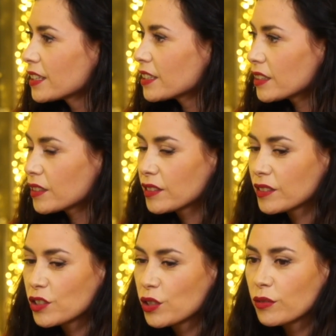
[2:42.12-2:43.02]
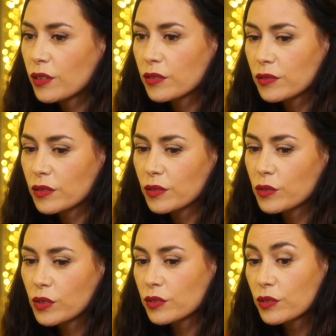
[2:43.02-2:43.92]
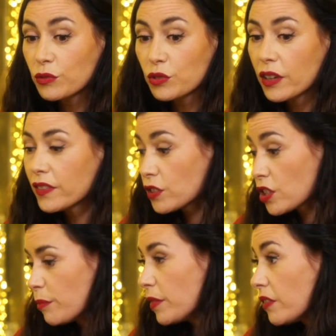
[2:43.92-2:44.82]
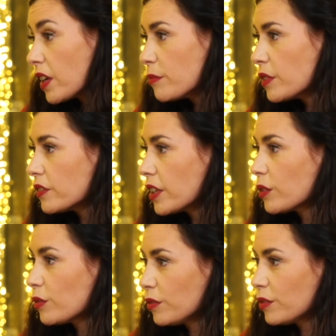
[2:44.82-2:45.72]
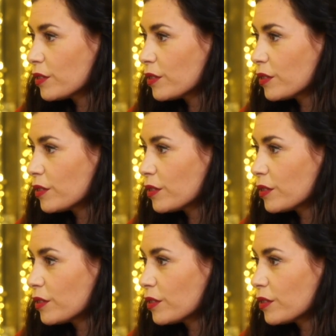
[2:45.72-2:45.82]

Euh, j'ai eu une sensation que j'avais jamais vraiment vécue